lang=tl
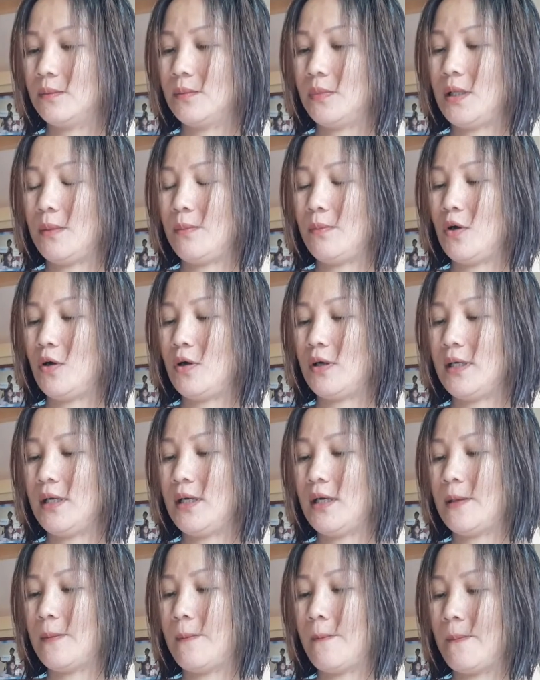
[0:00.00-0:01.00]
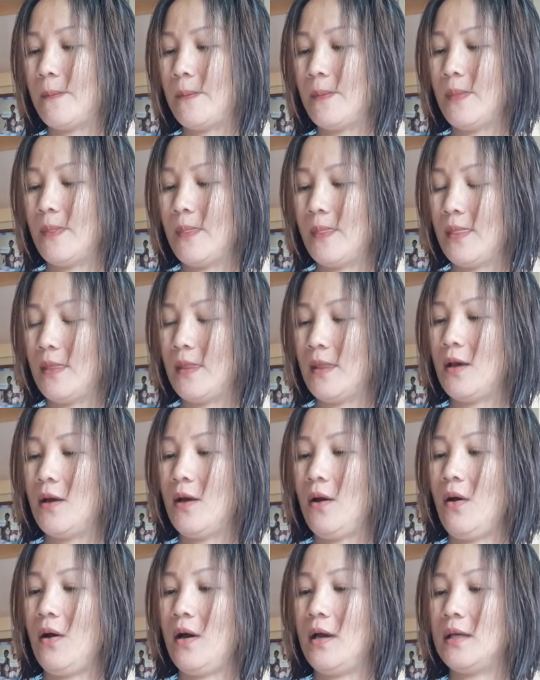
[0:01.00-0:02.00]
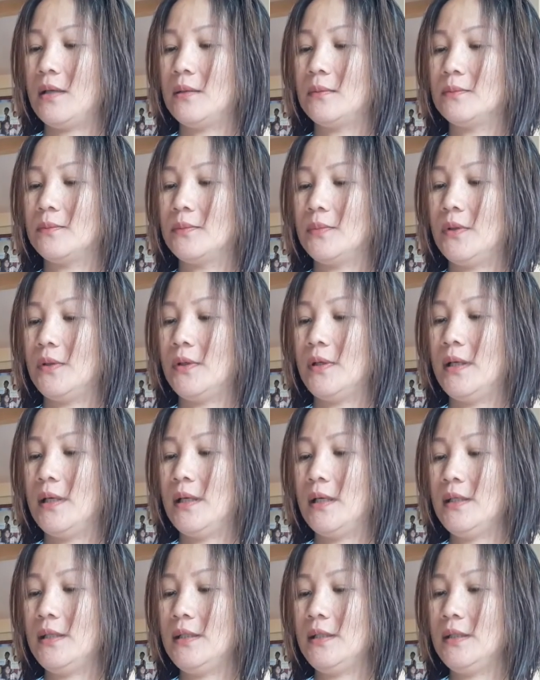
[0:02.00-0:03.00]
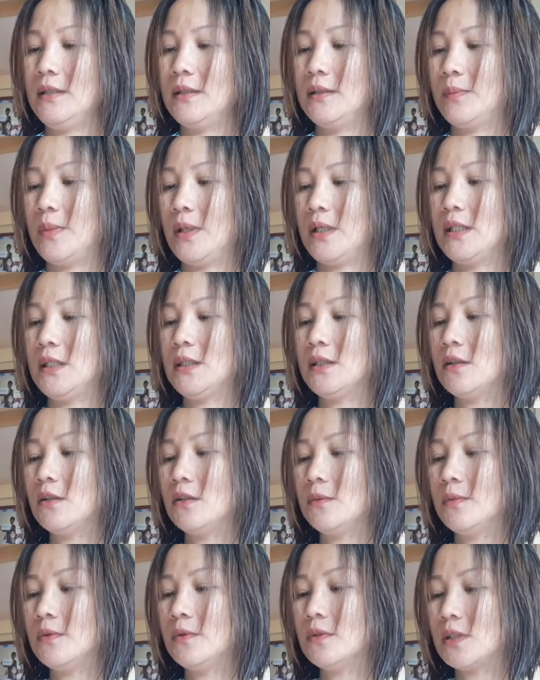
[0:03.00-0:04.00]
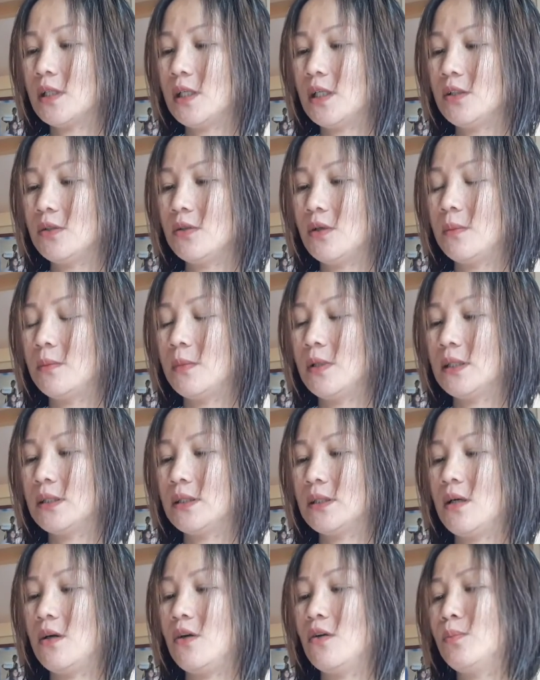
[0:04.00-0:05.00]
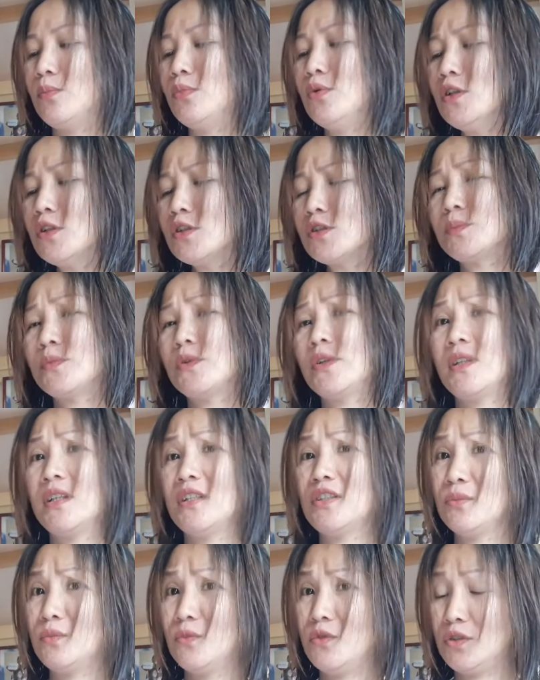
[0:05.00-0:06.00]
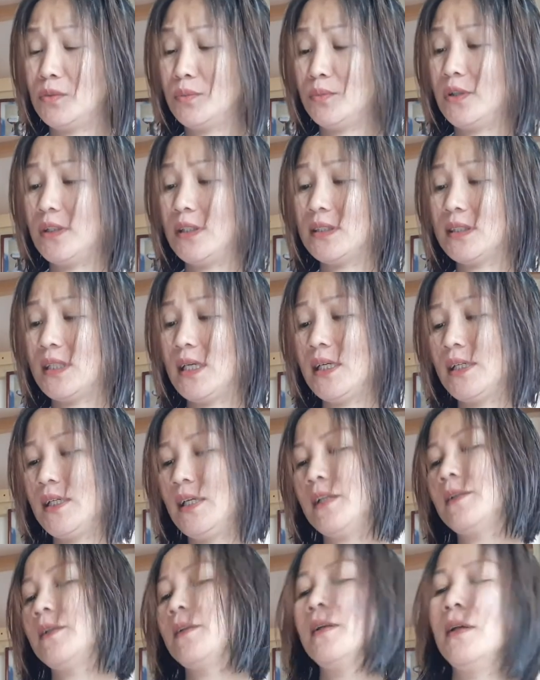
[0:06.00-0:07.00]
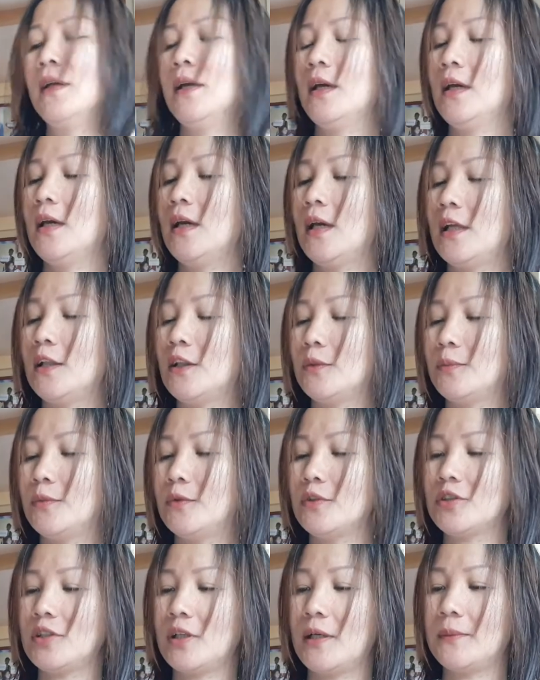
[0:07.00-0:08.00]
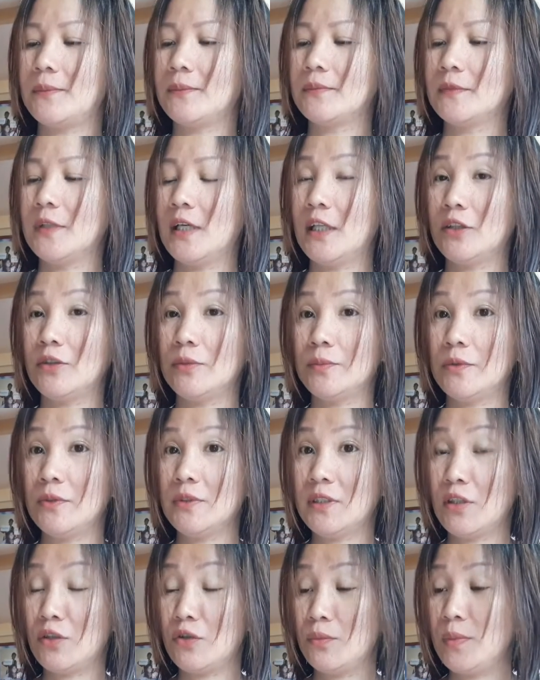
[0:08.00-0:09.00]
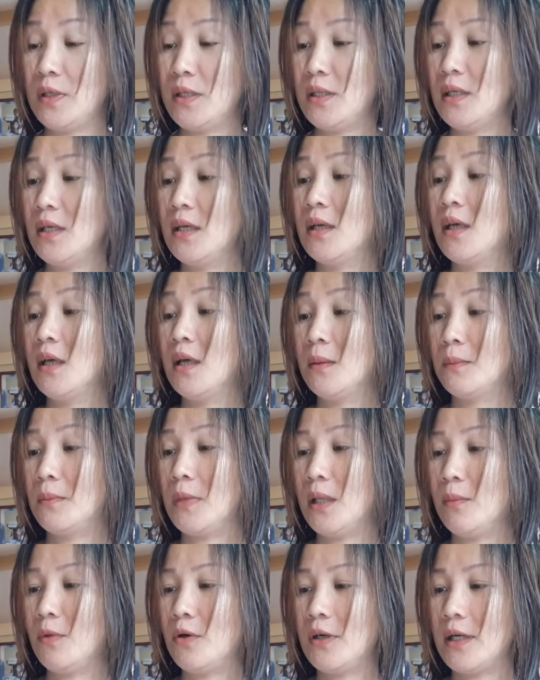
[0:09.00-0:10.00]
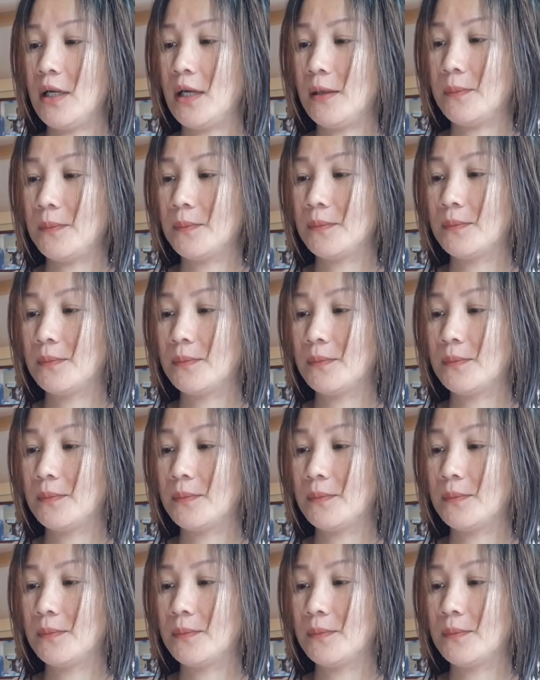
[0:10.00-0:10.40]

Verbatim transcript: Balmoria. Ayan po ha. Pakita ko po sa inyo ang mga taong full support na sumusuporta sa akin. Eto po siya. Eto po si Ruby Balmoria.